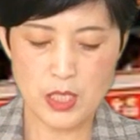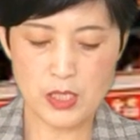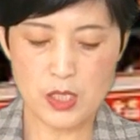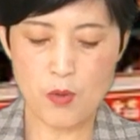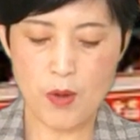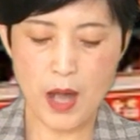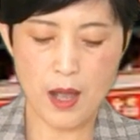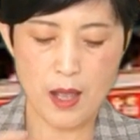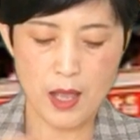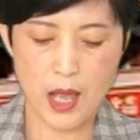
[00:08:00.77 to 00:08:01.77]
针灸
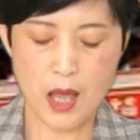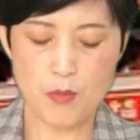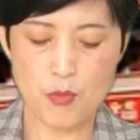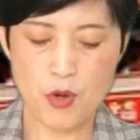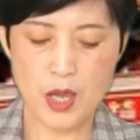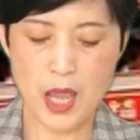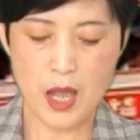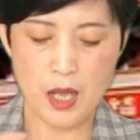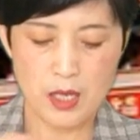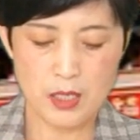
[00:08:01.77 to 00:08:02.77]
啊、按摩
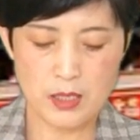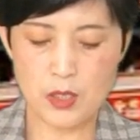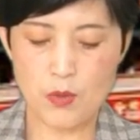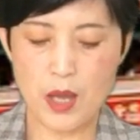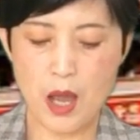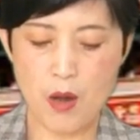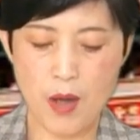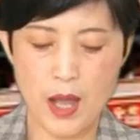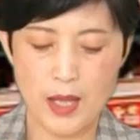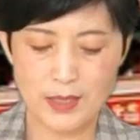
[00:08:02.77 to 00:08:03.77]
呀、灸疗
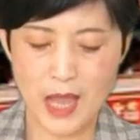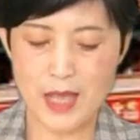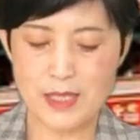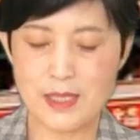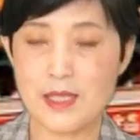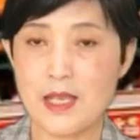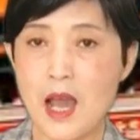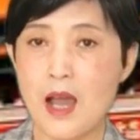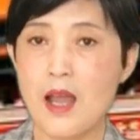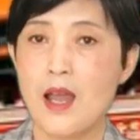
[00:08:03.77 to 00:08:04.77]
啊、太极
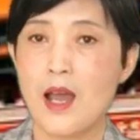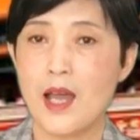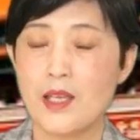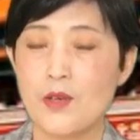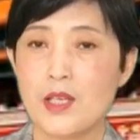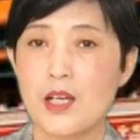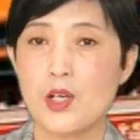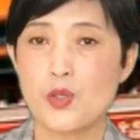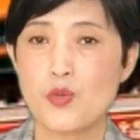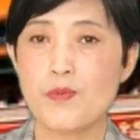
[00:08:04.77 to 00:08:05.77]
呀，还有一
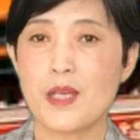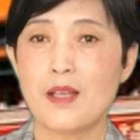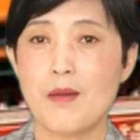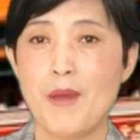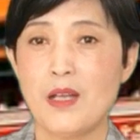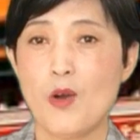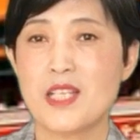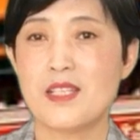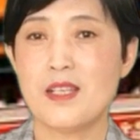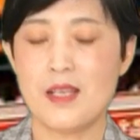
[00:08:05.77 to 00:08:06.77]
个著名的八道
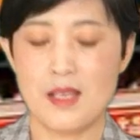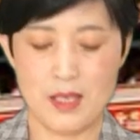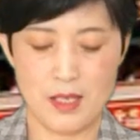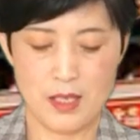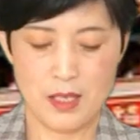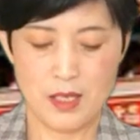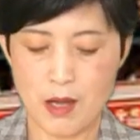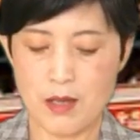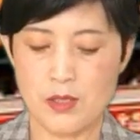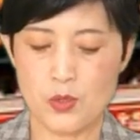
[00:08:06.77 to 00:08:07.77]
锦
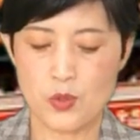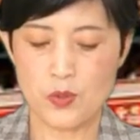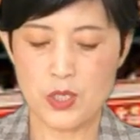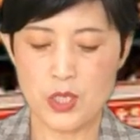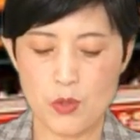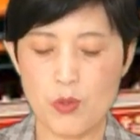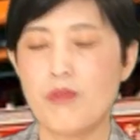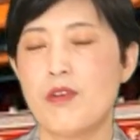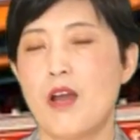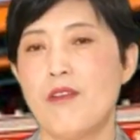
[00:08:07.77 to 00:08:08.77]
等中医恢
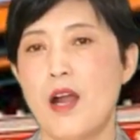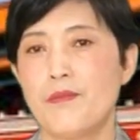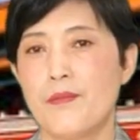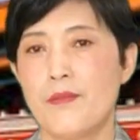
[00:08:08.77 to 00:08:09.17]
复疗法，